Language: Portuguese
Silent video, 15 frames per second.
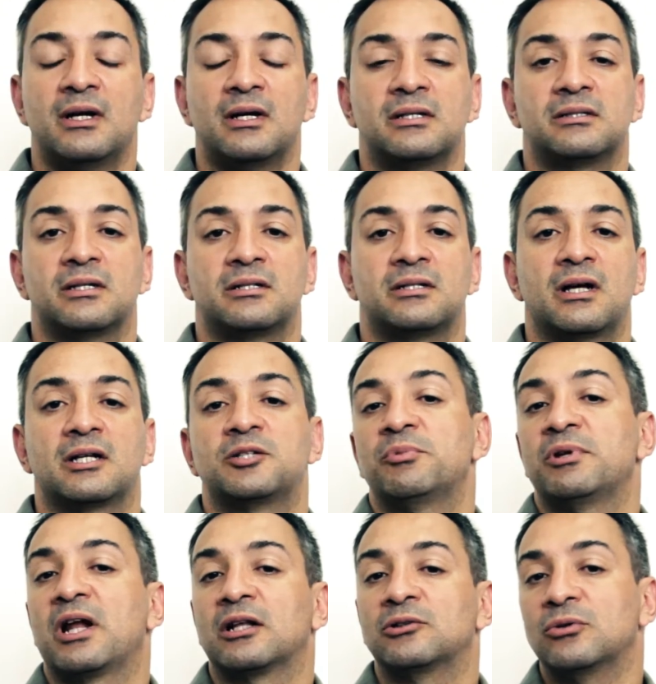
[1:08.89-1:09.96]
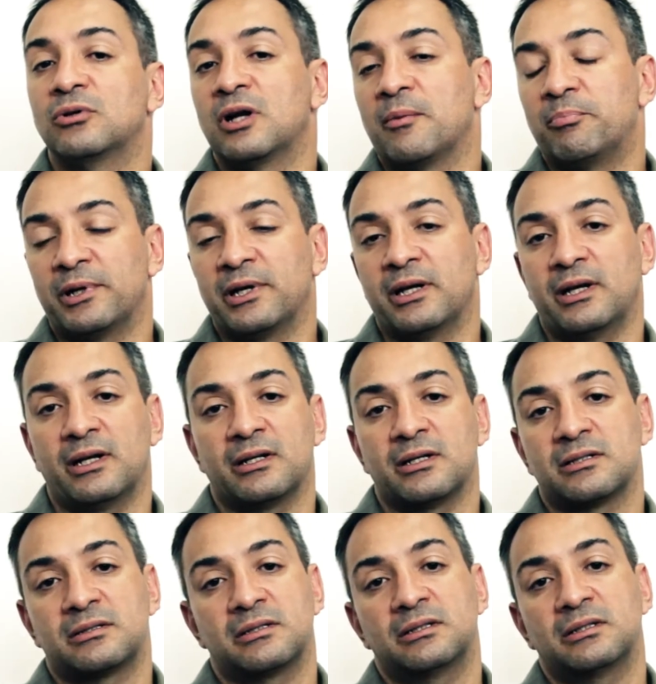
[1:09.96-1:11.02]
seja admirador
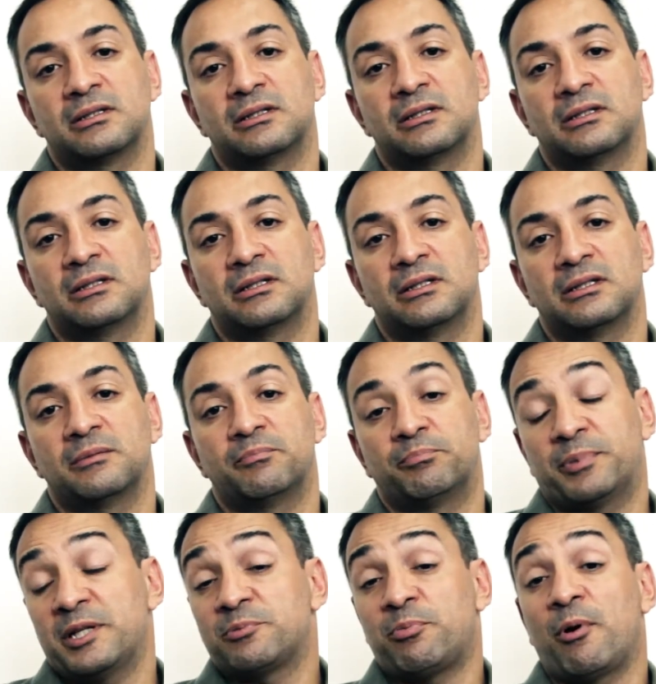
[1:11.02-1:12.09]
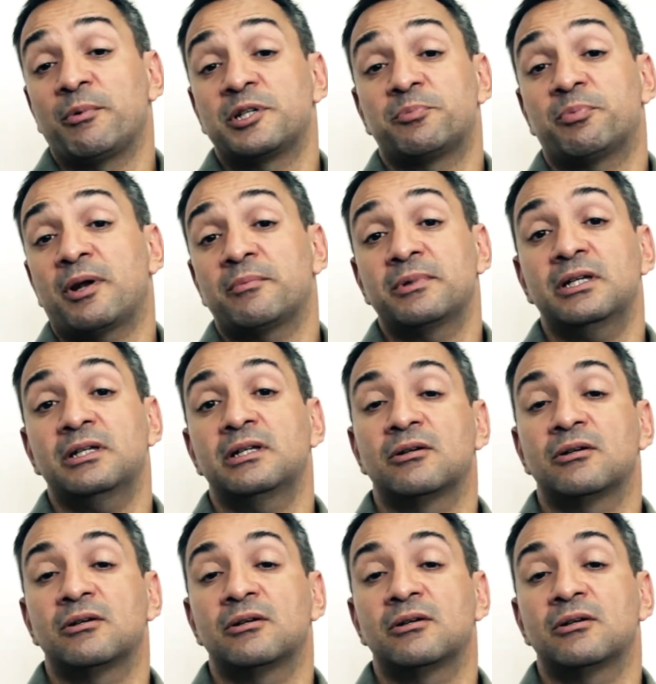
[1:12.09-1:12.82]
apenas, e principalmente para mim,